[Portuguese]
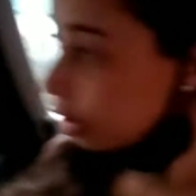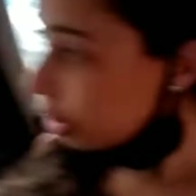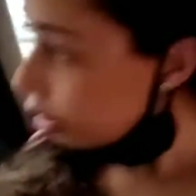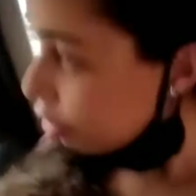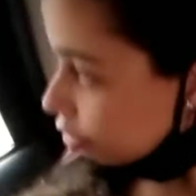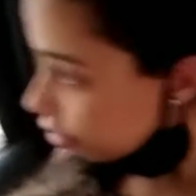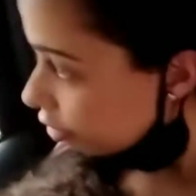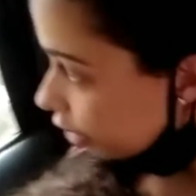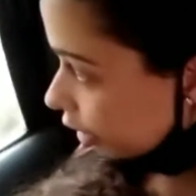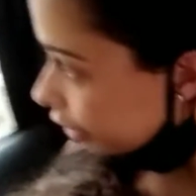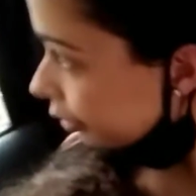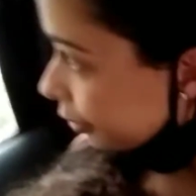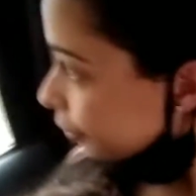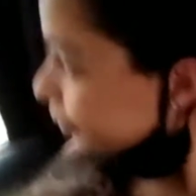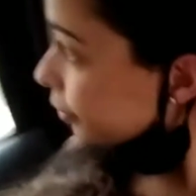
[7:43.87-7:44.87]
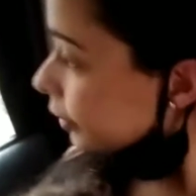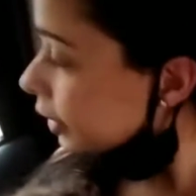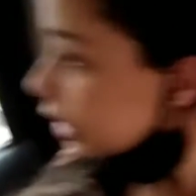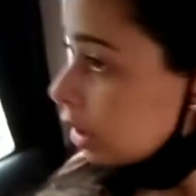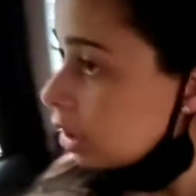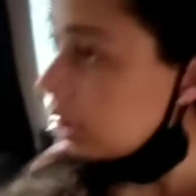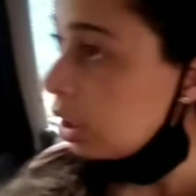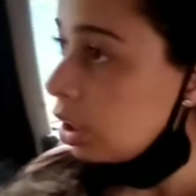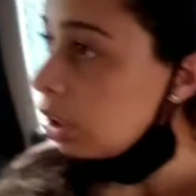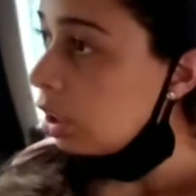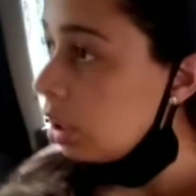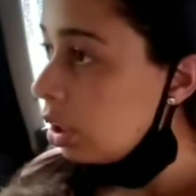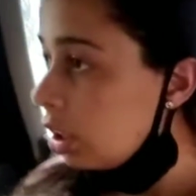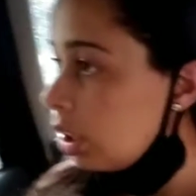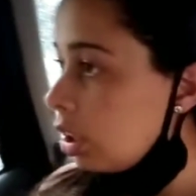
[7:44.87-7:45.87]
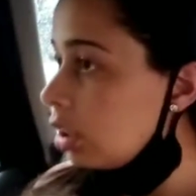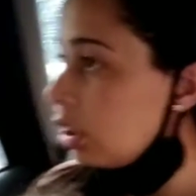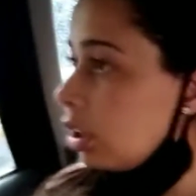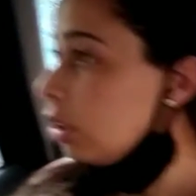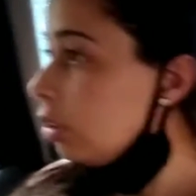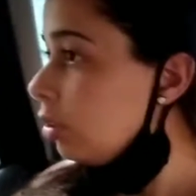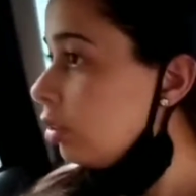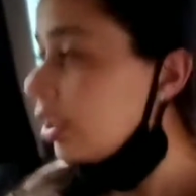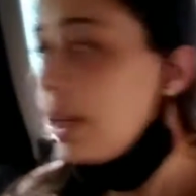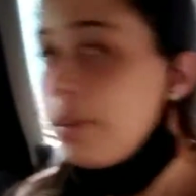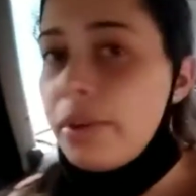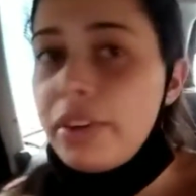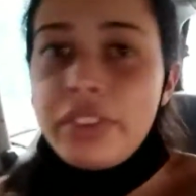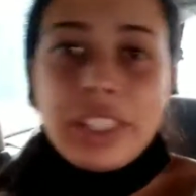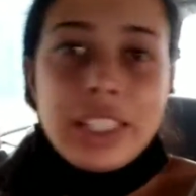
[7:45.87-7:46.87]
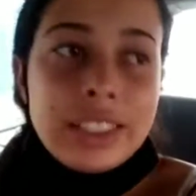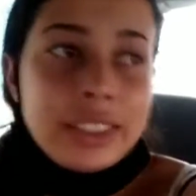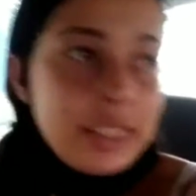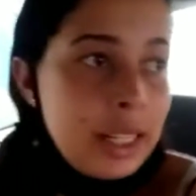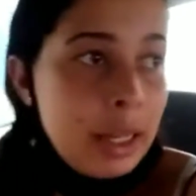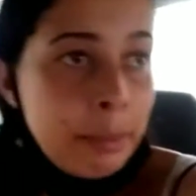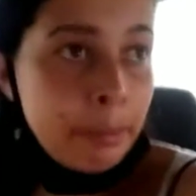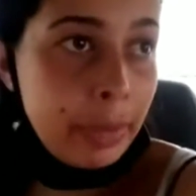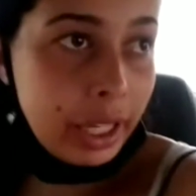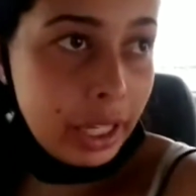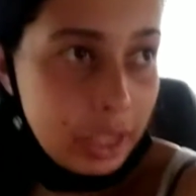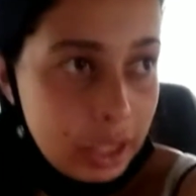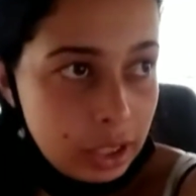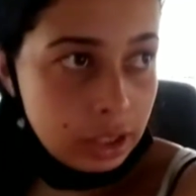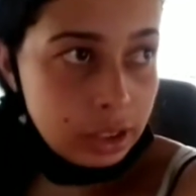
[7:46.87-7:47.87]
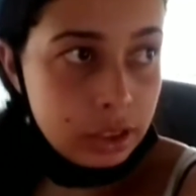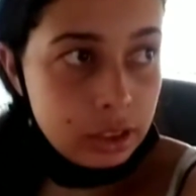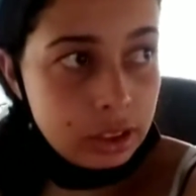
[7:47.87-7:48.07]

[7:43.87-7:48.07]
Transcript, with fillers: ó, tá chovendo. Então não dá pra ficar andando a pé, né?